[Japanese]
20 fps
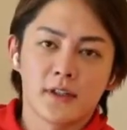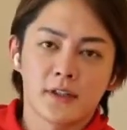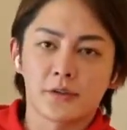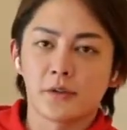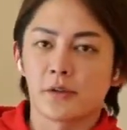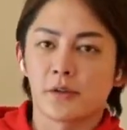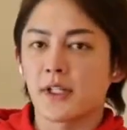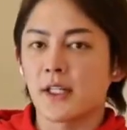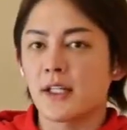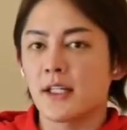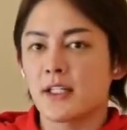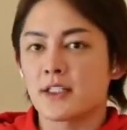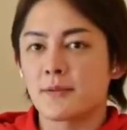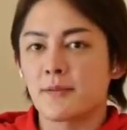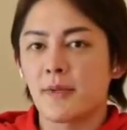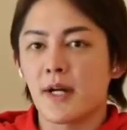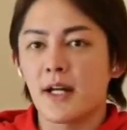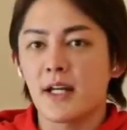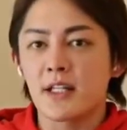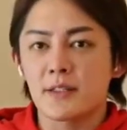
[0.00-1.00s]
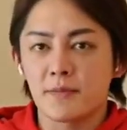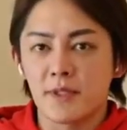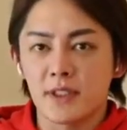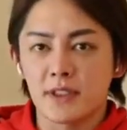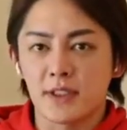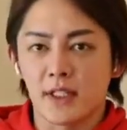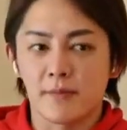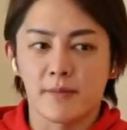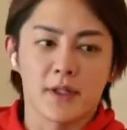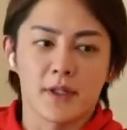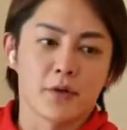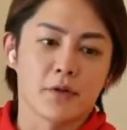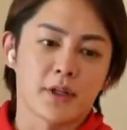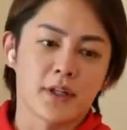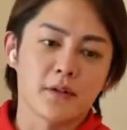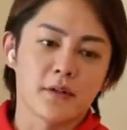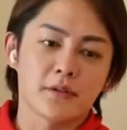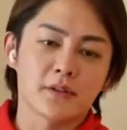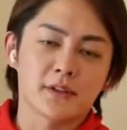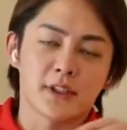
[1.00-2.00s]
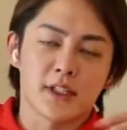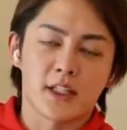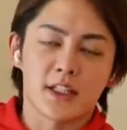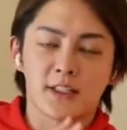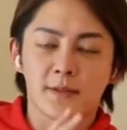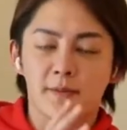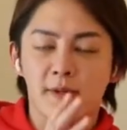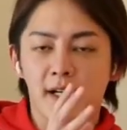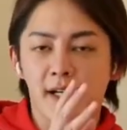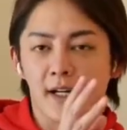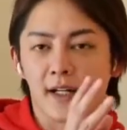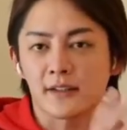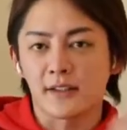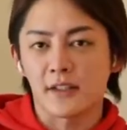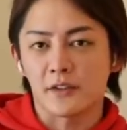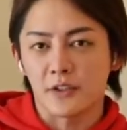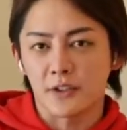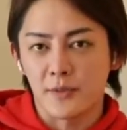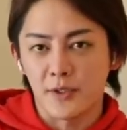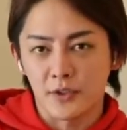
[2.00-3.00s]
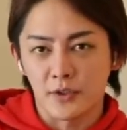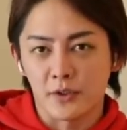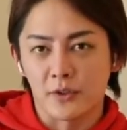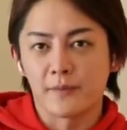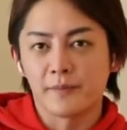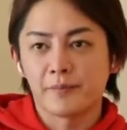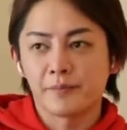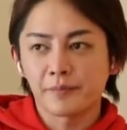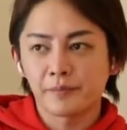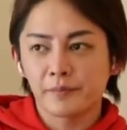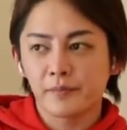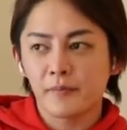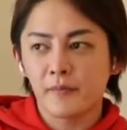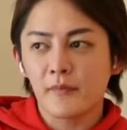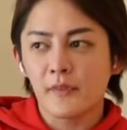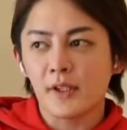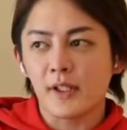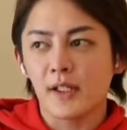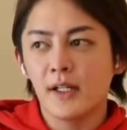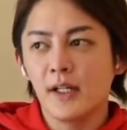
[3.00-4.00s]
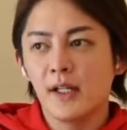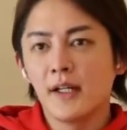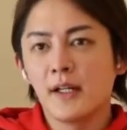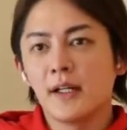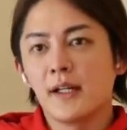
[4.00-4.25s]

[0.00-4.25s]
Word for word: 貯金1万円しました。今、預金口座に1万円あったとしましょう。